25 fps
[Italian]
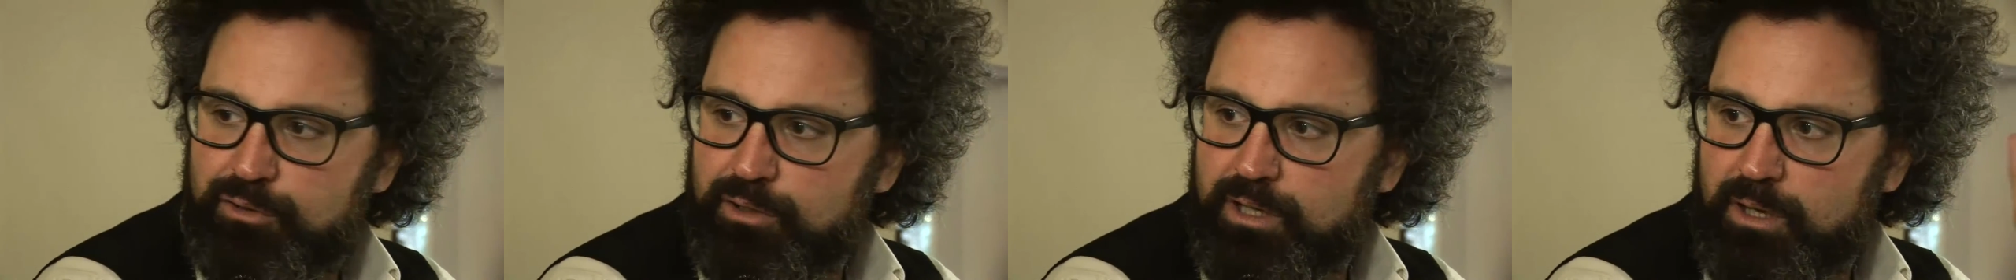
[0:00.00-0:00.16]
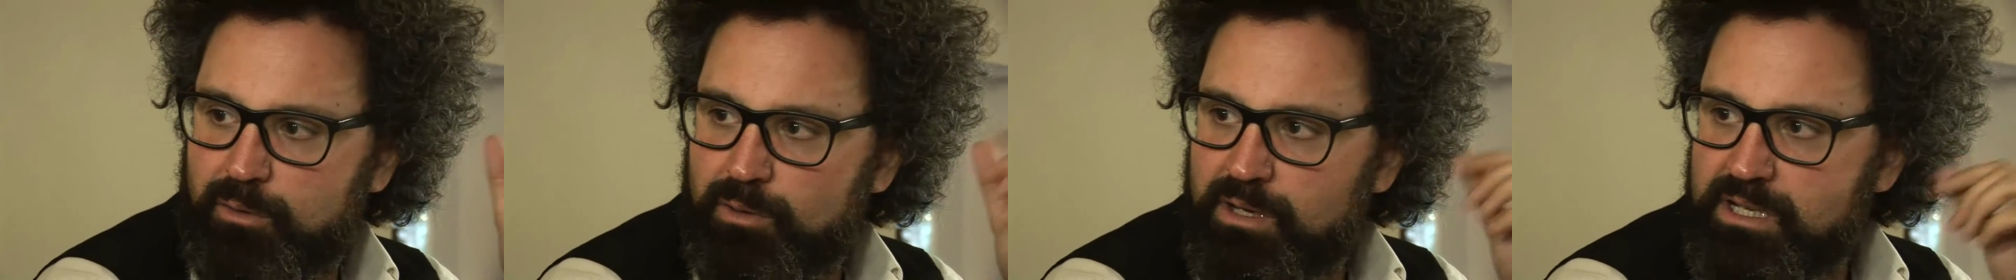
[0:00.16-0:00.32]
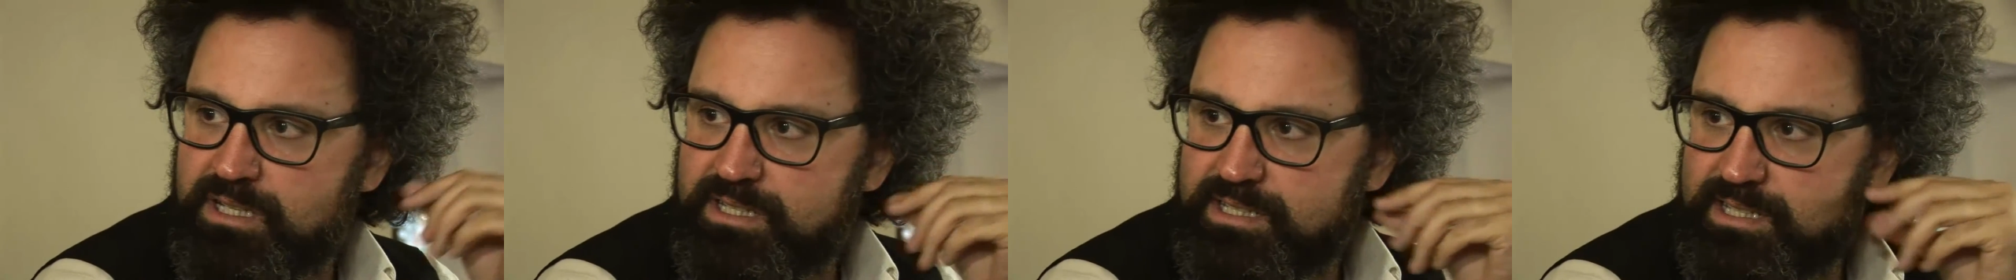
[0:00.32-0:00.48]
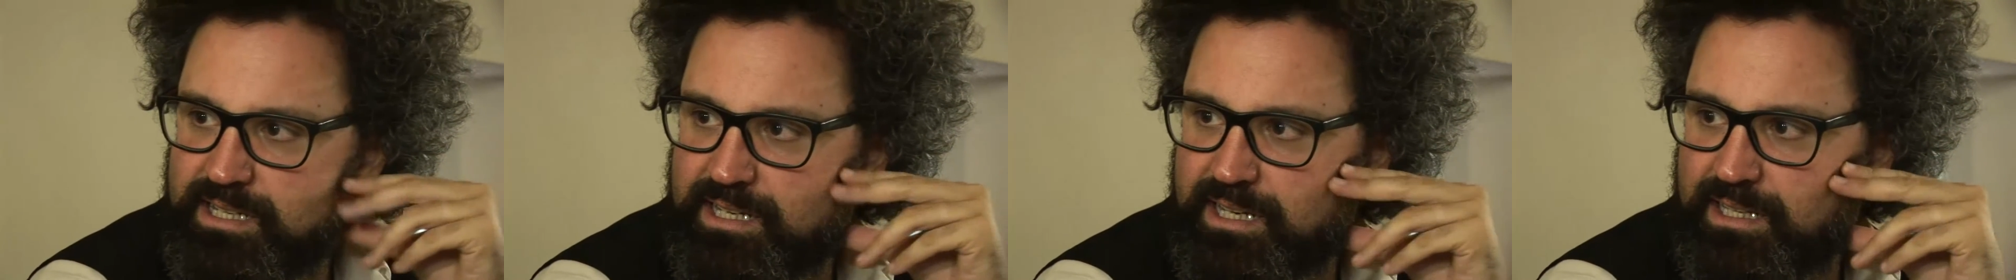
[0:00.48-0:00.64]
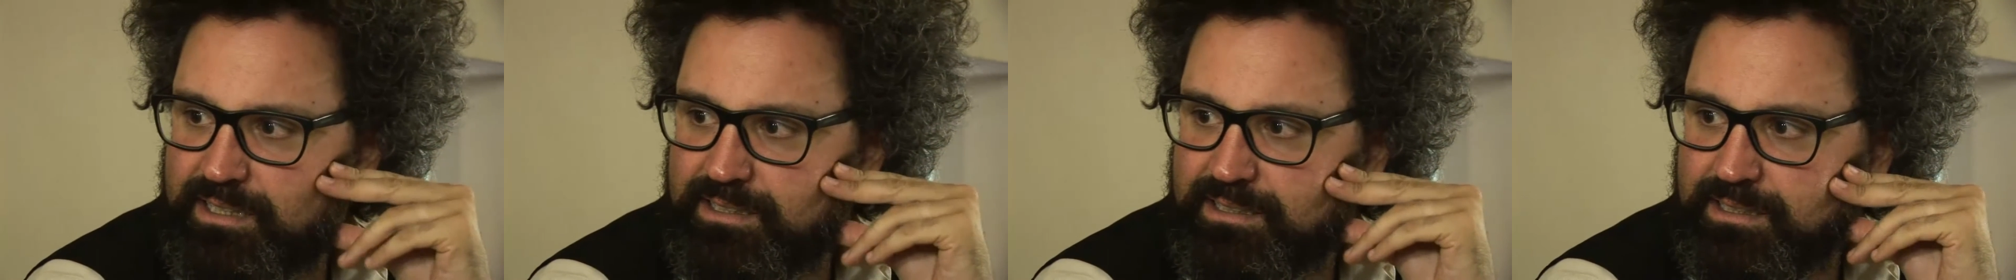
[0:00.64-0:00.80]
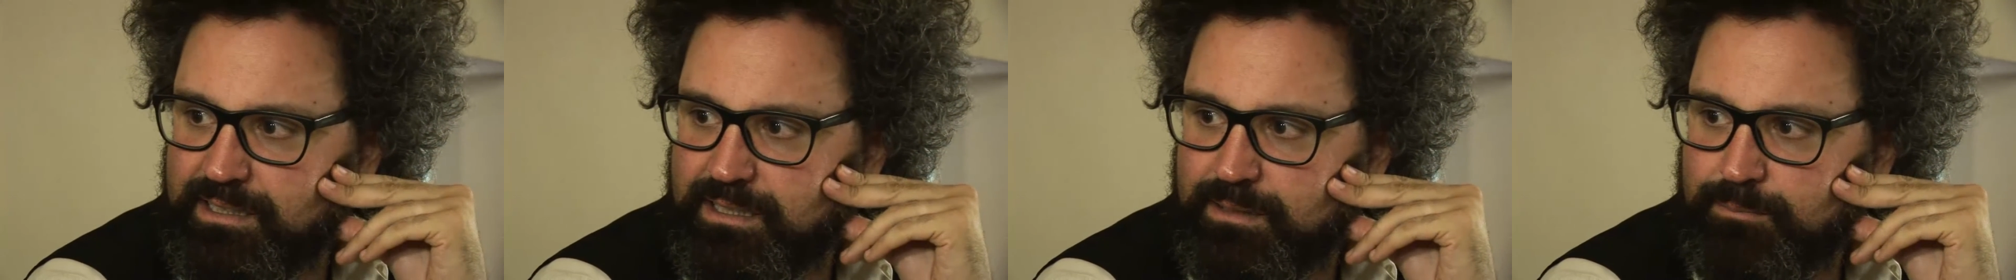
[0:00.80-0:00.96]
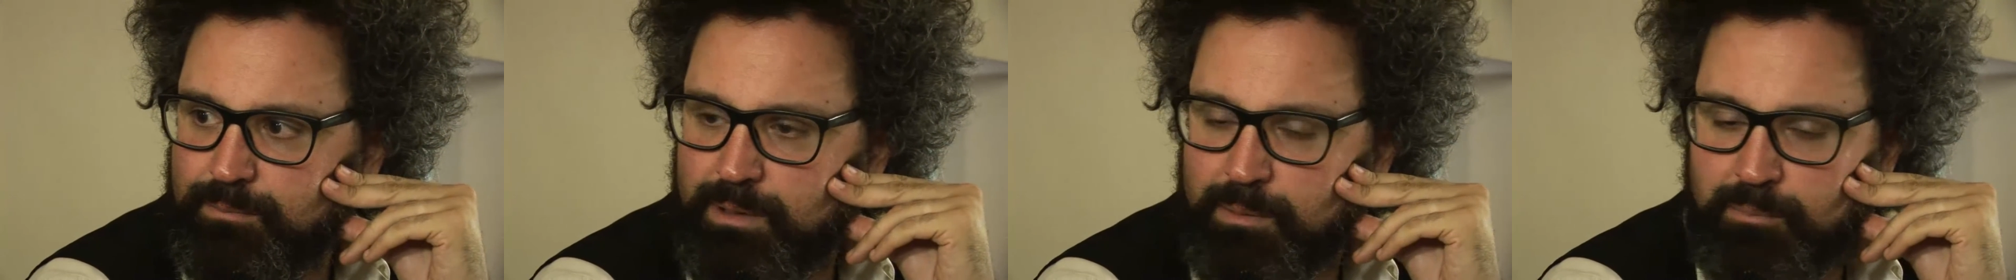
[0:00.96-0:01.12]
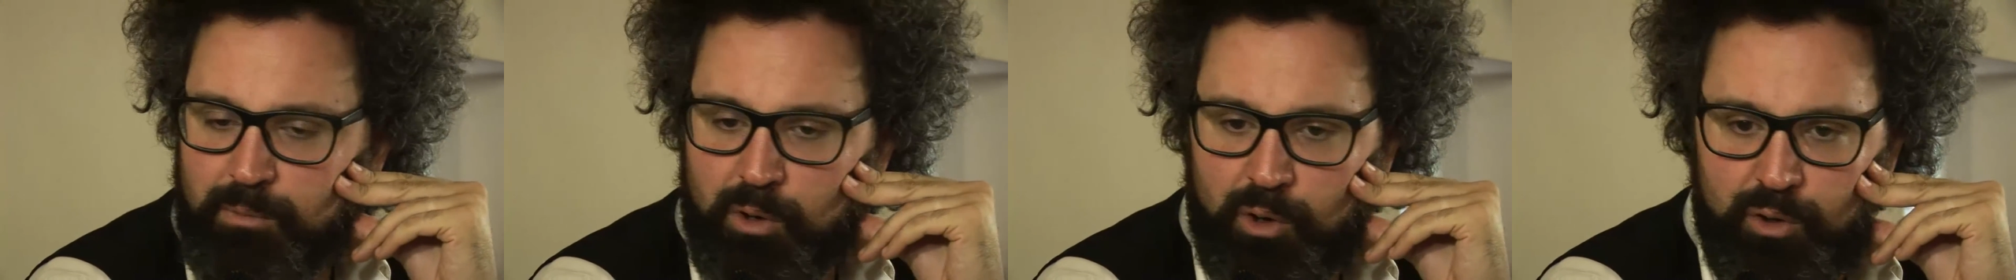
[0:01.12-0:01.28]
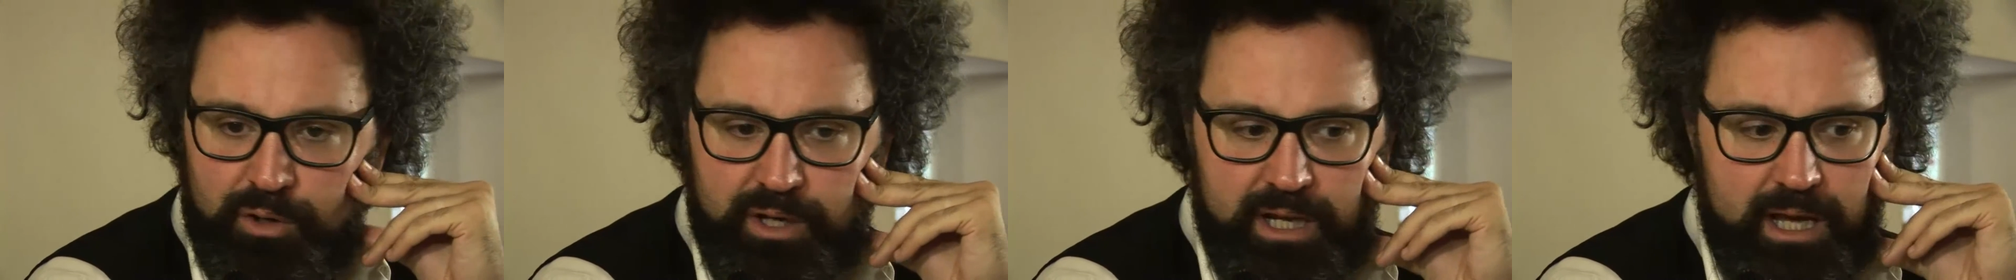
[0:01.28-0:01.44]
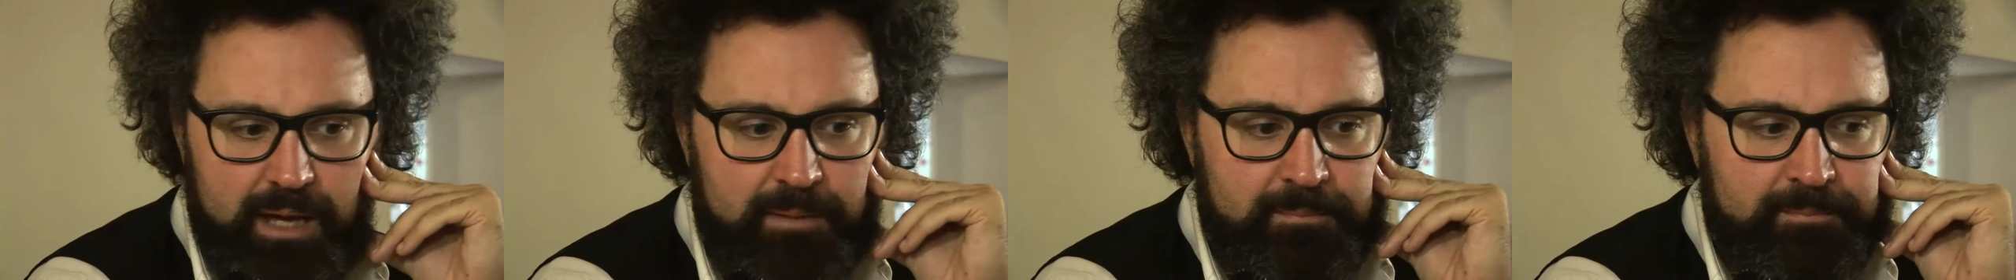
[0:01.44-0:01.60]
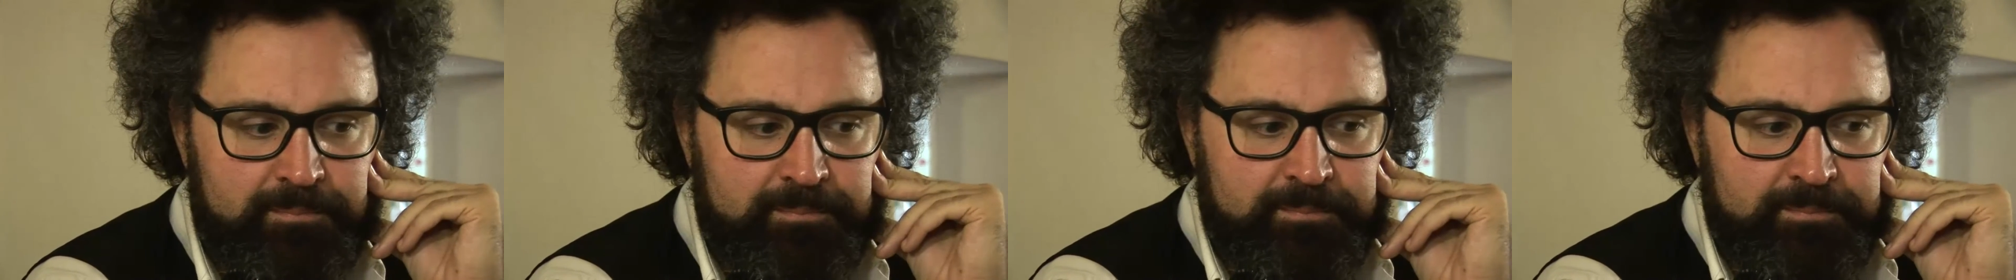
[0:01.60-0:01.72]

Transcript: da qualsiasi memoria.